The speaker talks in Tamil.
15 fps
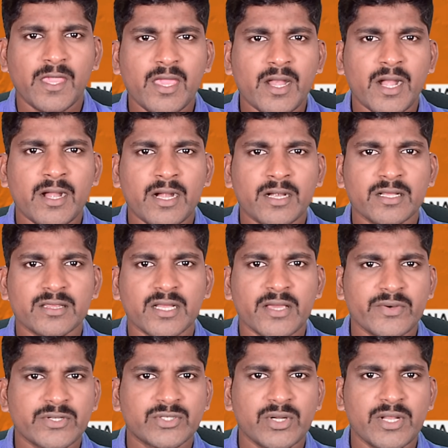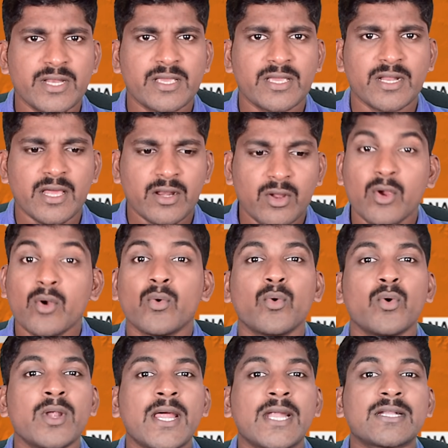ஈரான் நாட்டு தலைவர் சொல்லியிருக்கிறார்
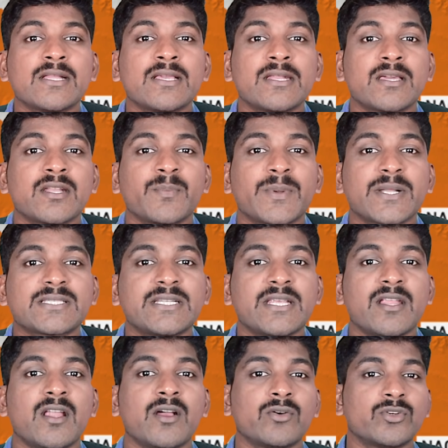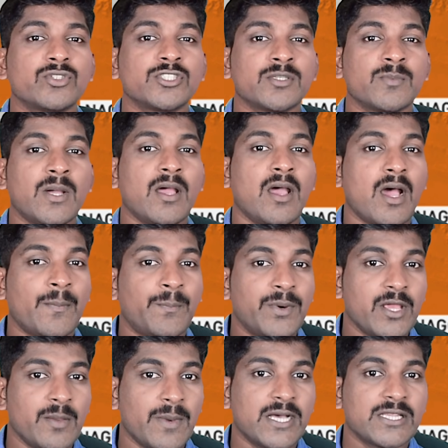உள்நாட்டில் இருக்கிற பிரச்சனையெல்லாம் கொஞ்சமாக
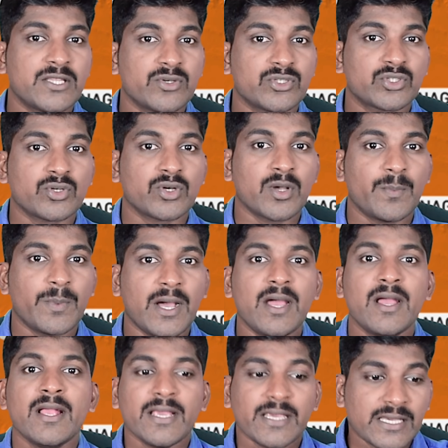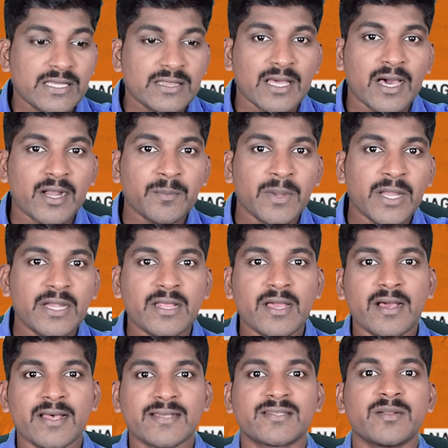அப்படியே மாற்றி வச்சுக்கோங்கப்பா இந்த
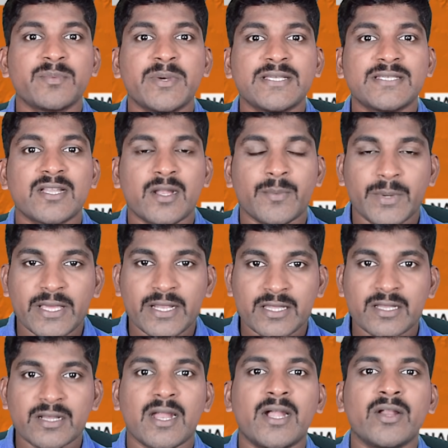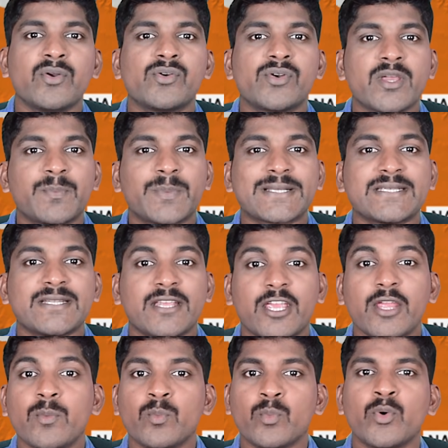அர்மேனியா அசர்பைஜான் அப்படிங்கிற அந்த நாடுகளுடைய
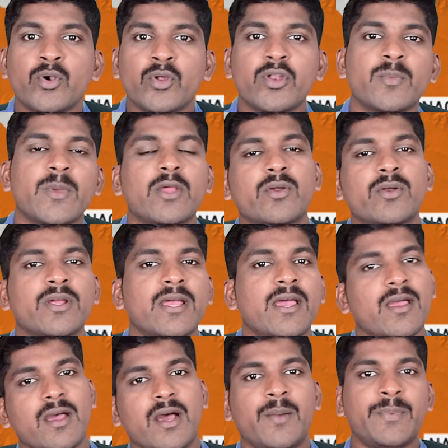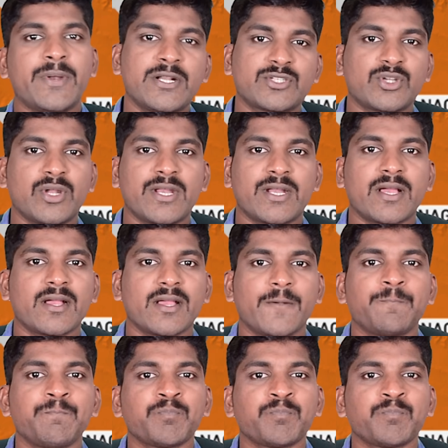பிரச்சனைக்கு முன்னுரிமை கொடுங்க அப்படின்னு சொல்லியிருக்காங்க